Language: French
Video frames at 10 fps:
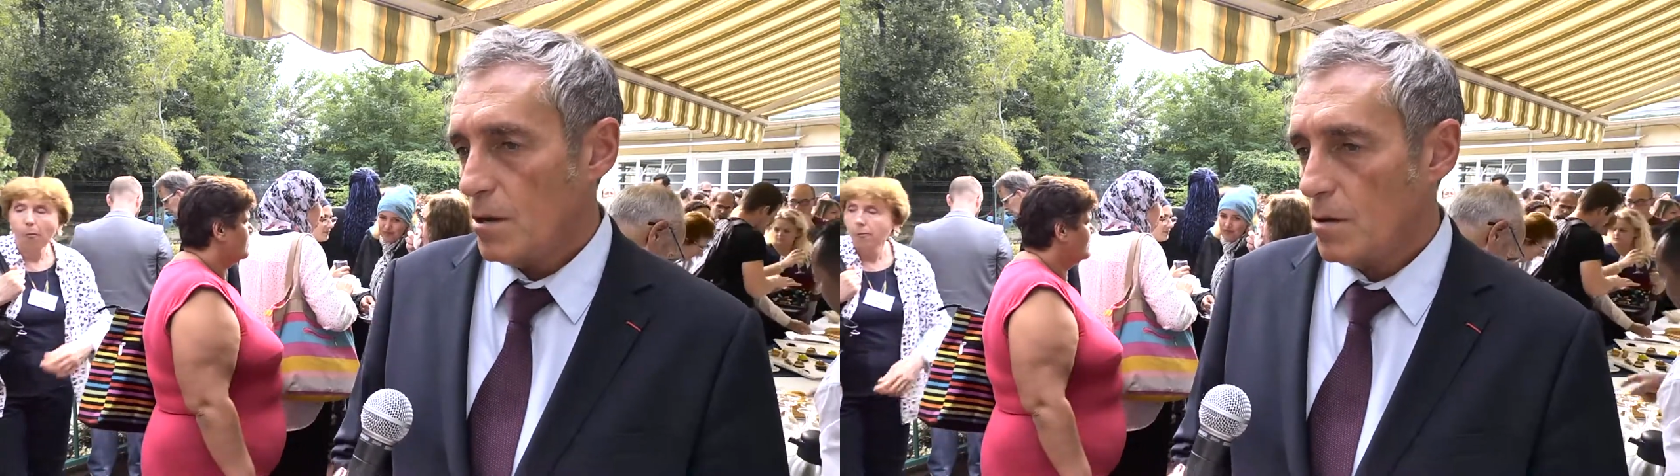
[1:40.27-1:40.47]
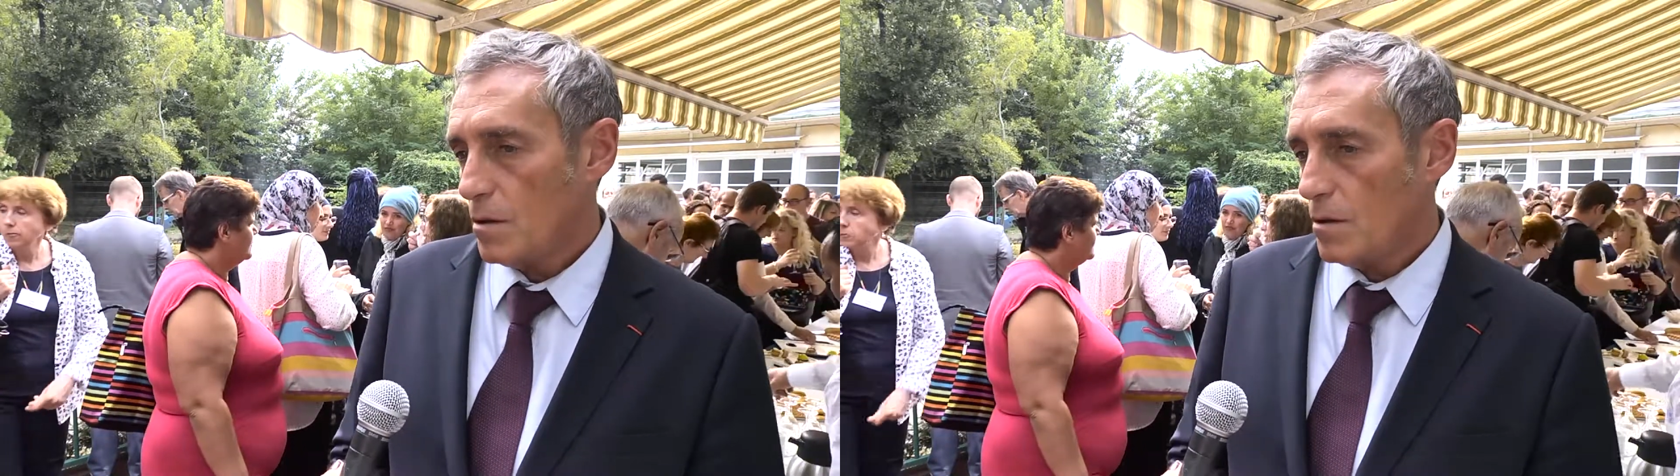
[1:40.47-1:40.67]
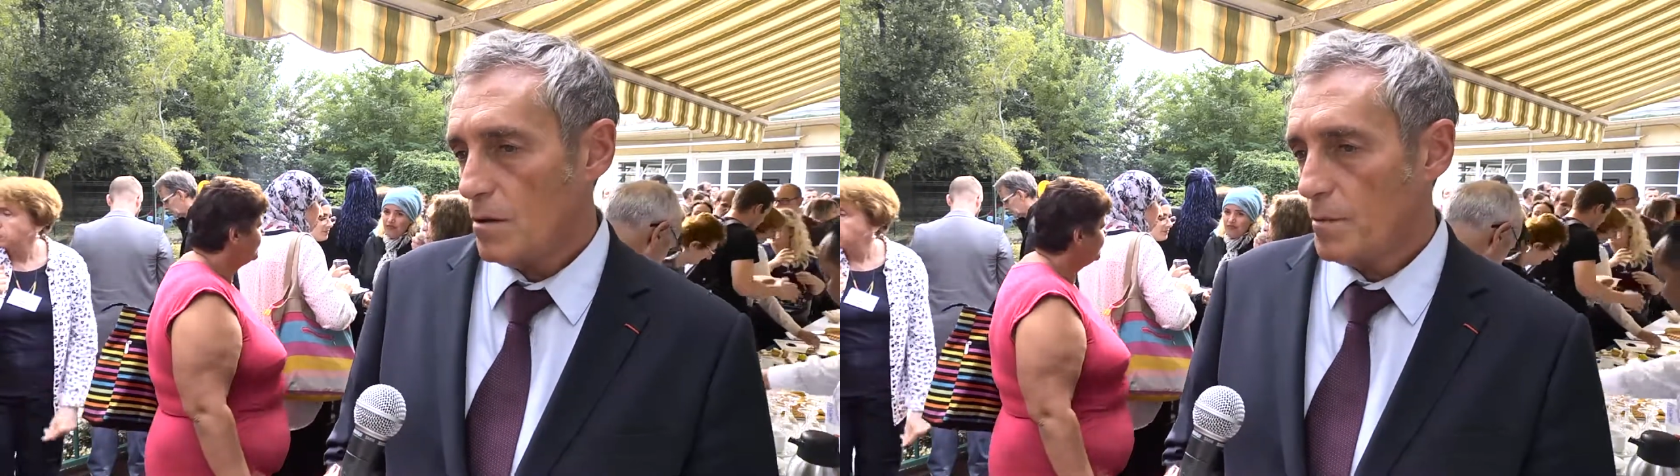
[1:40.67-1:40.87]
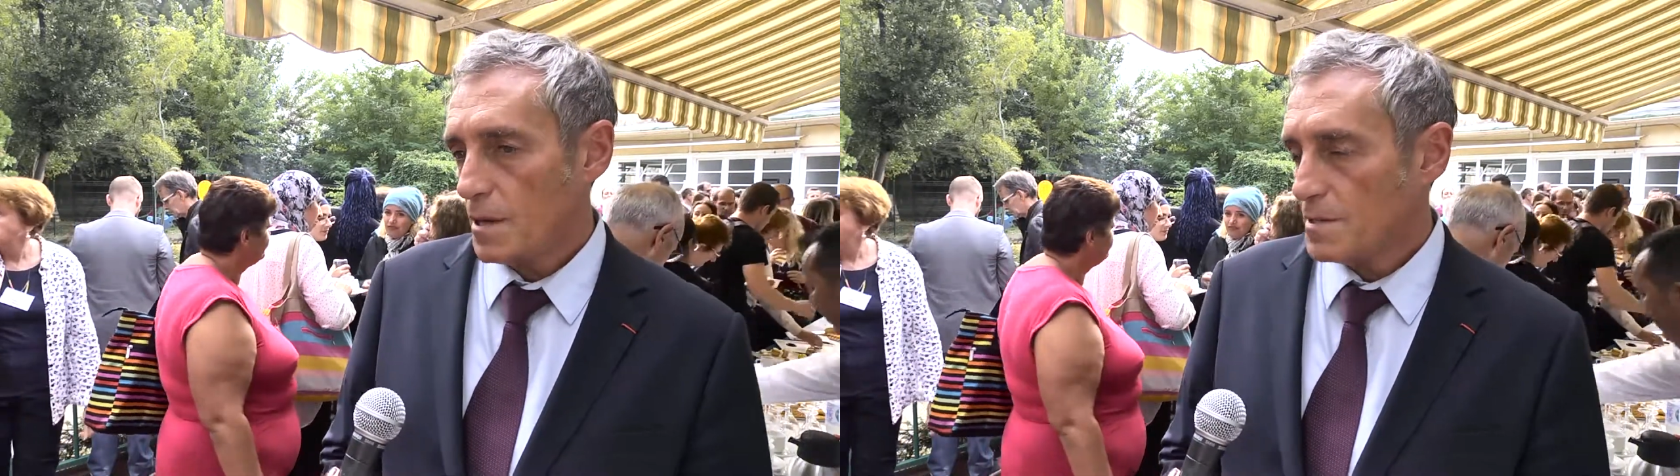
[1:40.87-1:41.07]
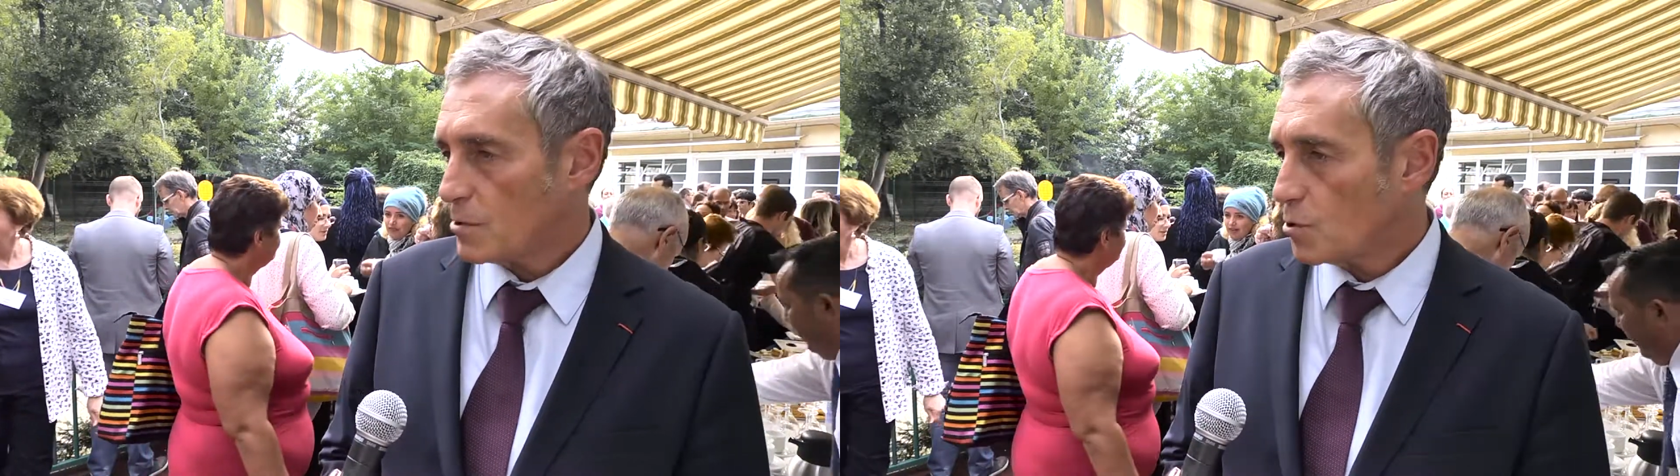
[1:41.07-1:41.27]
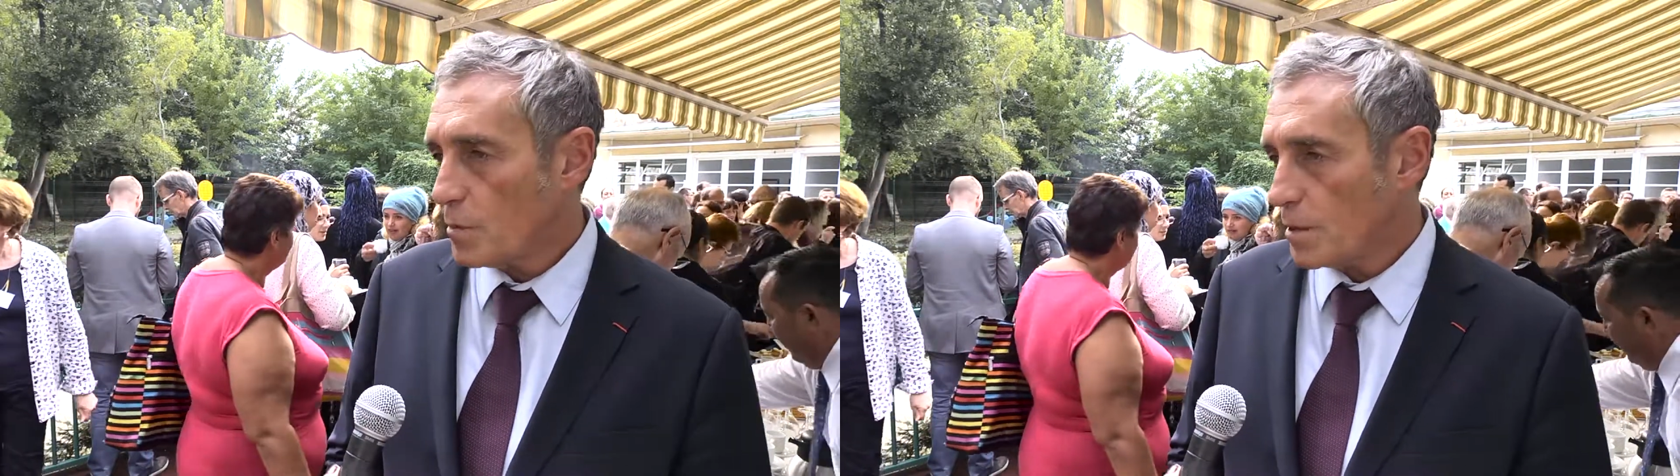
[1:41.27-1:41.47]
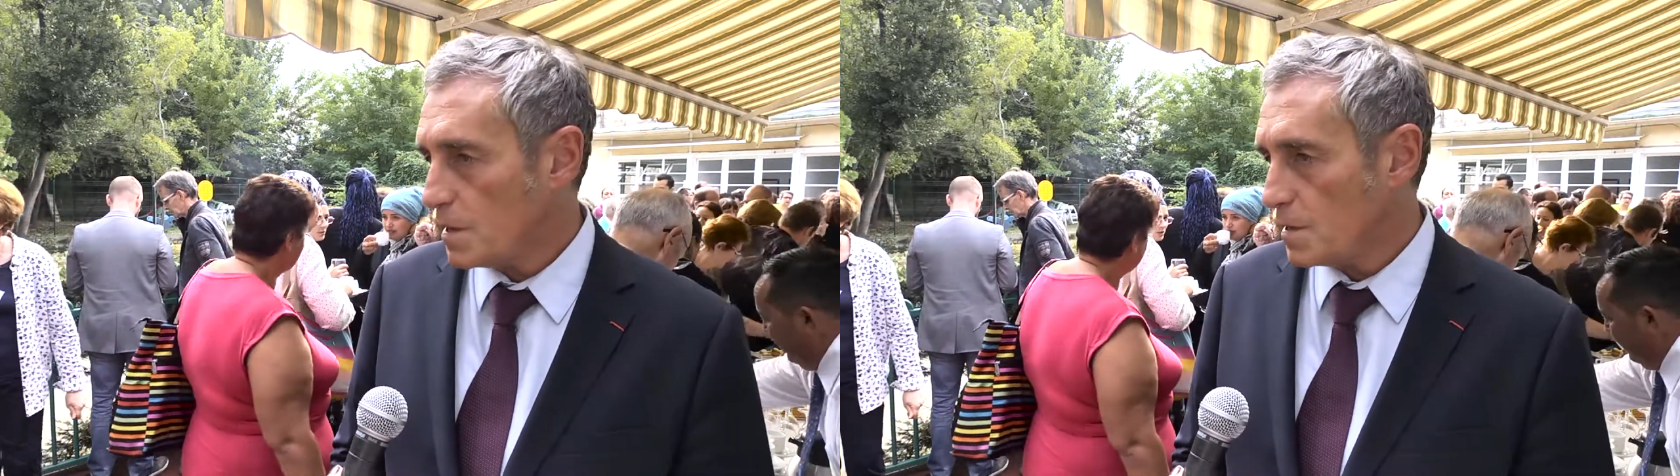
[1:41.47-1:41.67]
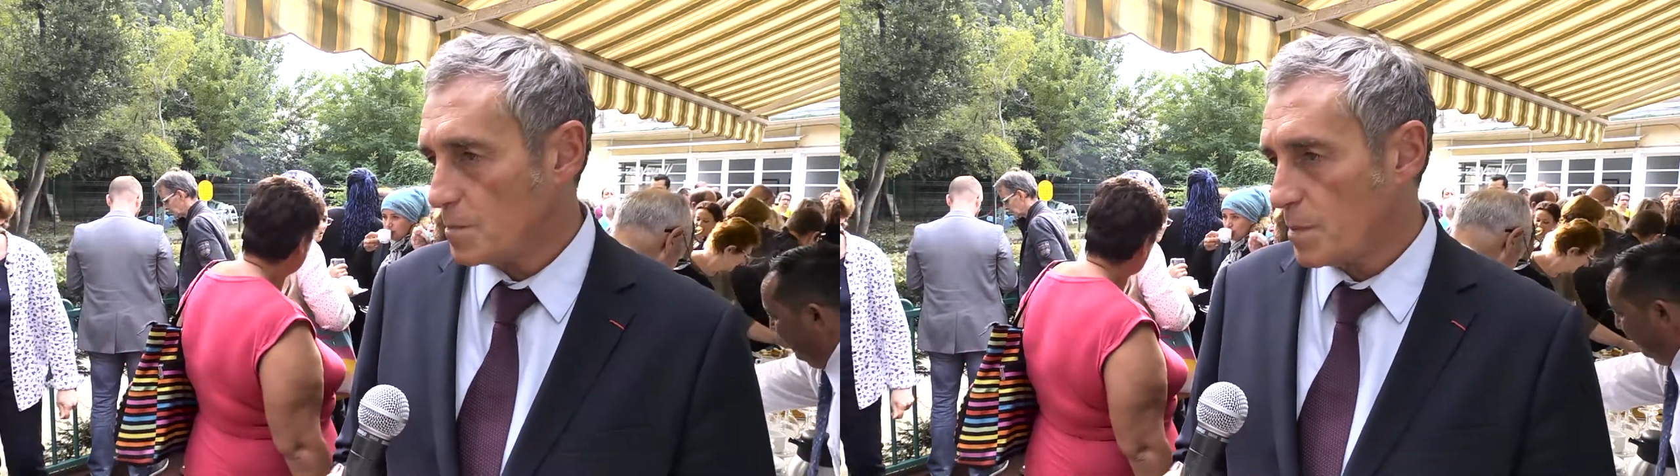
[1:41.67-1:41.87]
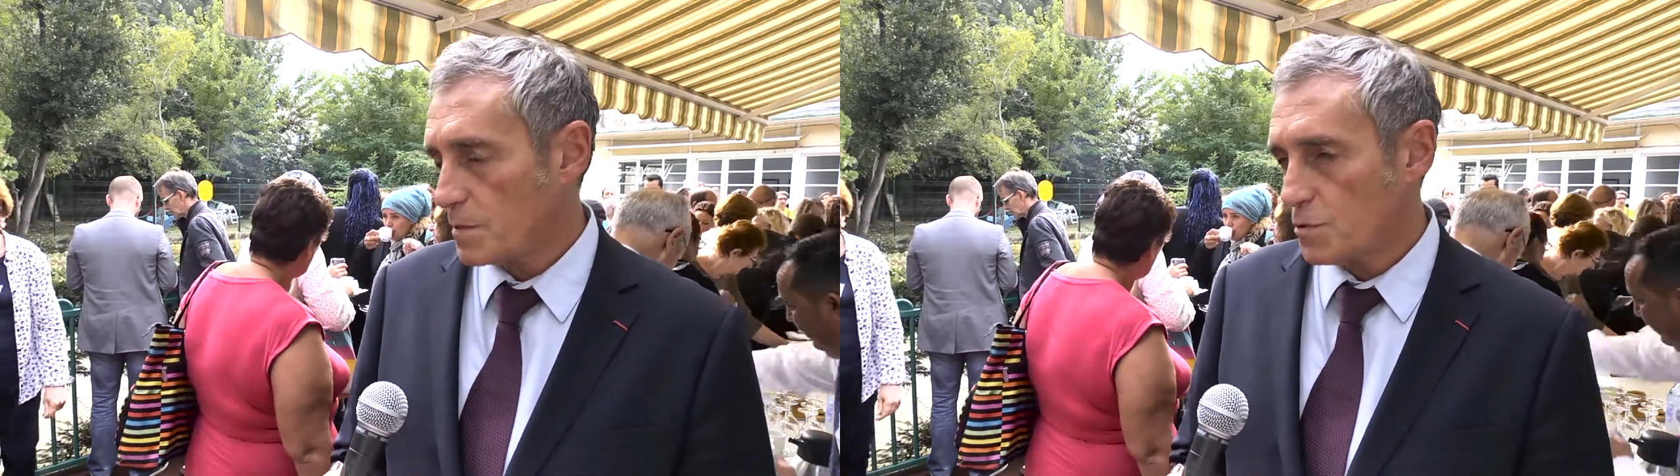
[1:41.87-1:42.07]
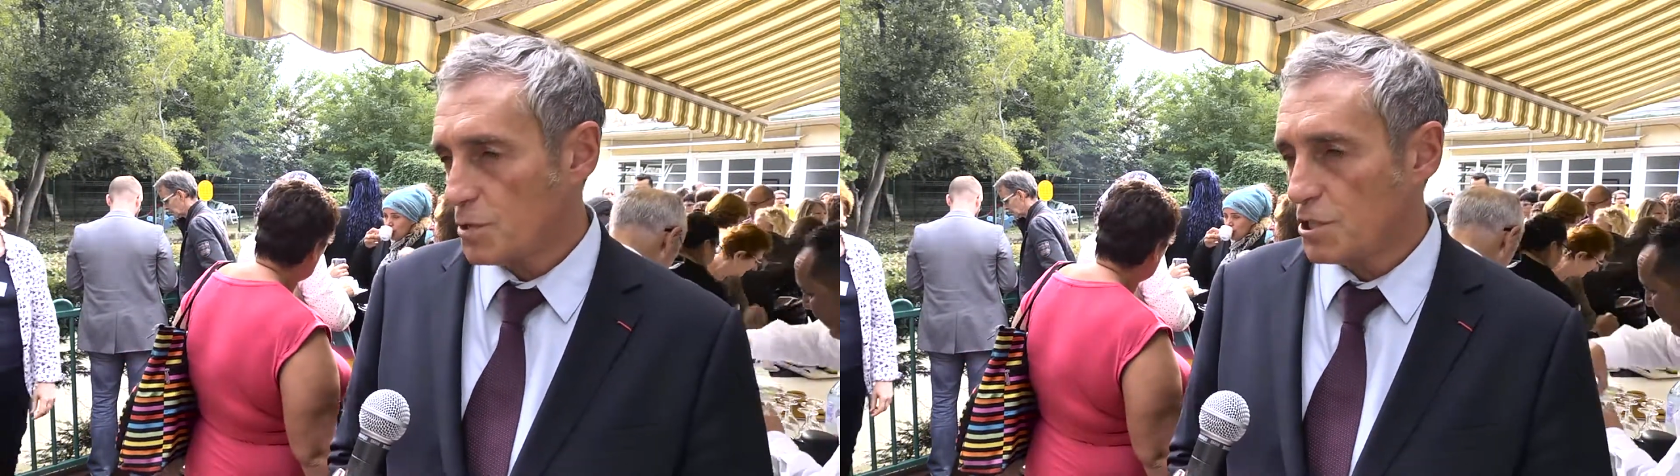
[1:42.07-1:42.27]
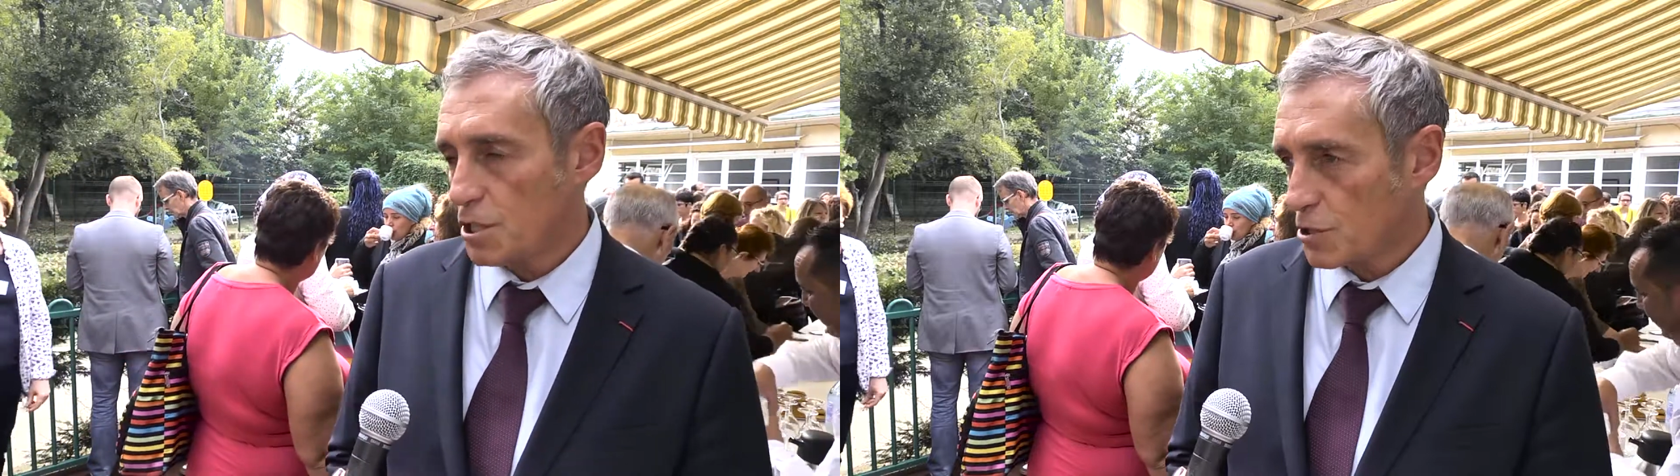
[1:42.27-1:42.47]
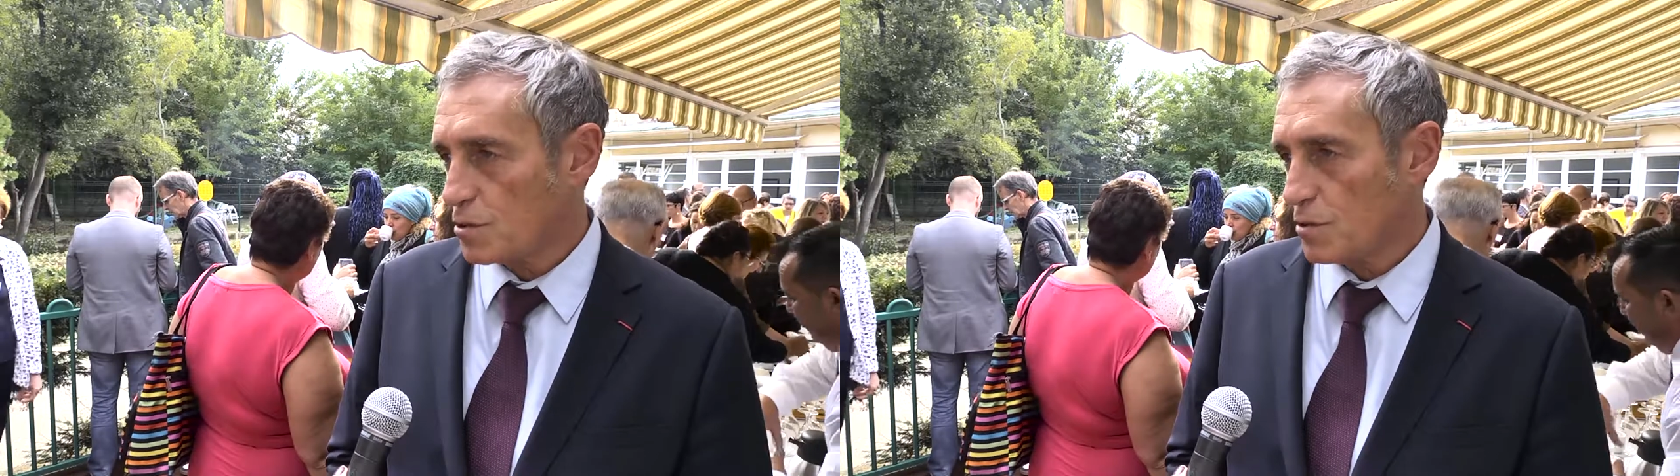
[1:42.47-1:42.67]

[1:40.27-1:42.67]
euh, par les entreprises, par ceux qui, cherchent,